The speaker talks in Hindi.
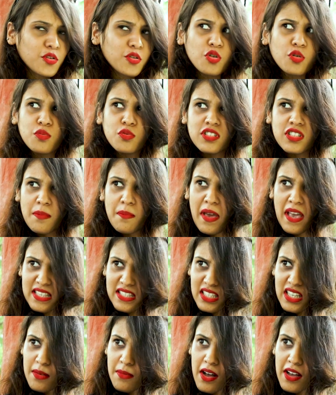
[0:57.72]
तो तुम उसे
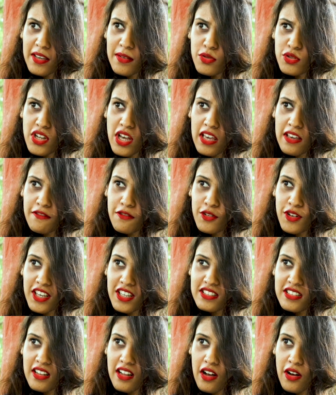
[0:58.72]
पैसे कमा के मुझे आईफोन
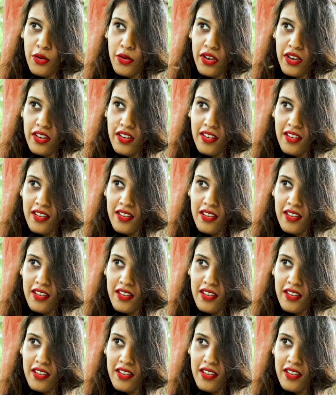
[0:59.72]
एक्स लाओगे